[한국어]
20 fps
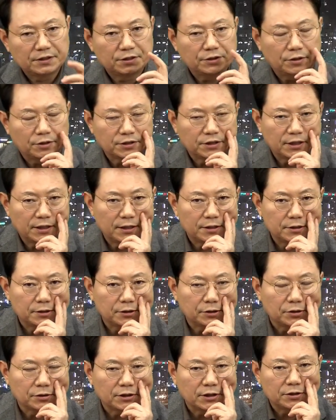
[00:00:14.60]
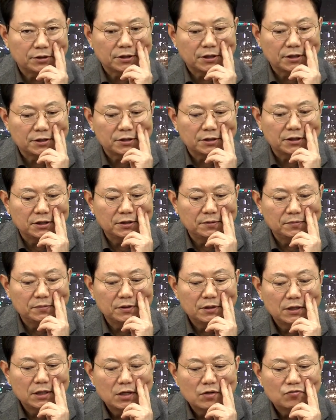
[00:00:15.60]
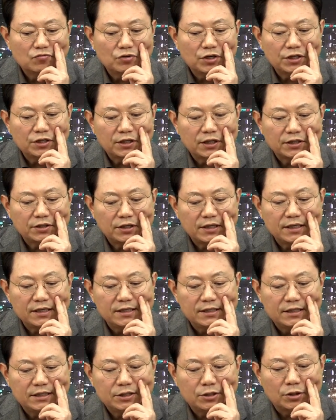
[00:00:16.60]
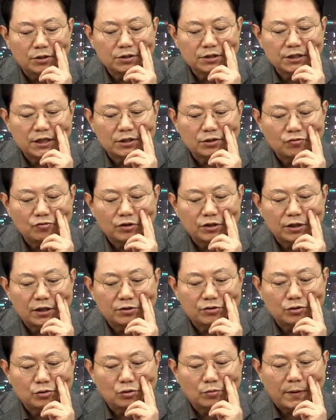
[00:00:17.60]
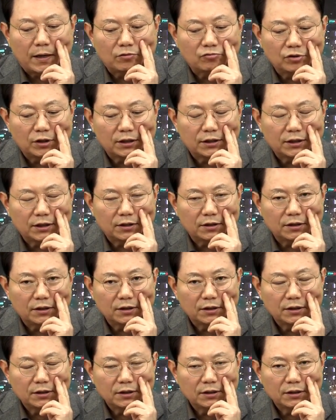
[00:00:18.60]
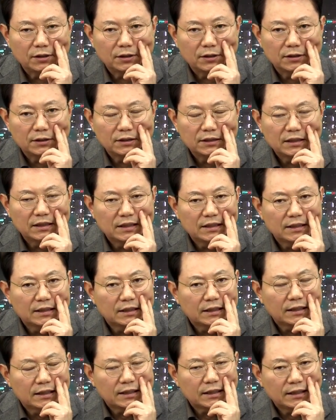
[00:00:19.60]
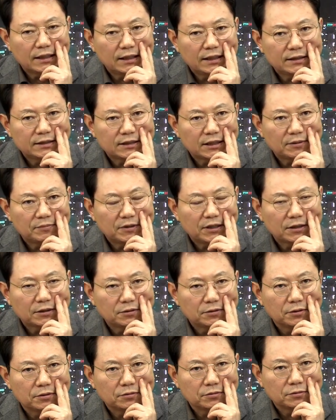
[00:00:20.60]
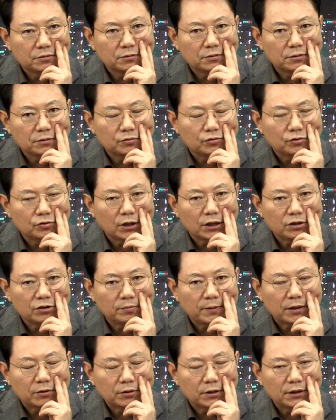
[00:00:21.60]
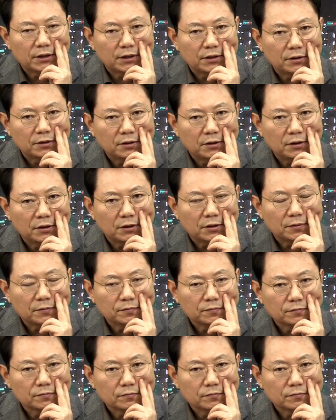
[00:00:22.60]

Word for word: 경찰에서 경찰청에서 우회전하기 전에 일시 정지해서 우회전할 수 있도록 바꾸겠대요. 아 참나 그것도 두 가지로 바꿔야 돼요.